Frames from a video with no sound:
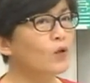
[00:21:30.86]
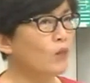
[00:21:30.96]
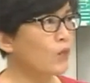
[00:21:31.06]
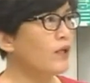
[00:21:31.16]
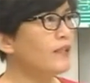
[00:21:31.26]

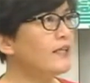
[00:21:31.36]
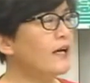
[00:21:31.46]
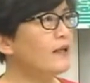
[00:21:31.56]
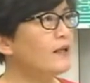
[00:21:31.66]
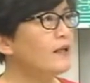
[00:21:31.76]
会不会这
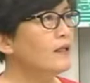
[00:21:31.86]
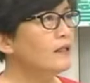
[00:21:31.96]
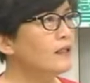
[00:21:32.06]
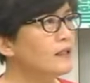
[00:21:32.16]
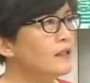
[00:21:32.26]

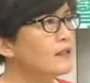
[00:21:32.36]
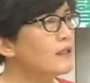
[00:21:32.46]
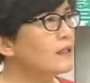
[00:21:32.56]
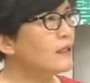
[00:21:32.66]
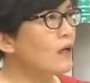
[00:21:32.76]
样？”其实这
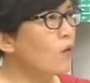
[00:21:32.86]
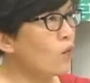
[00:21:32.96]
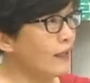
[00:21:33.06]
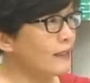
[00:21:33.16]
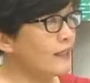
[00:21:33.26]
个是很
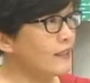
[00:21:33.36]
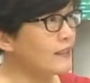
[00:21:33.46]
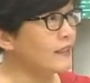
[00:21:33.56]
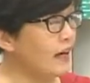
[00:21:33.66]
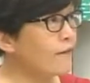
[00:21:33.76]
危险
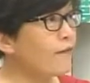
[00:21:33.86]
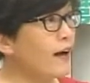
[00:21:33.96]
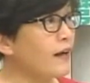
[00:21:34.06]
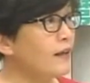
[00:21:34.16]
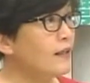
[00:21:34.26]
的想法。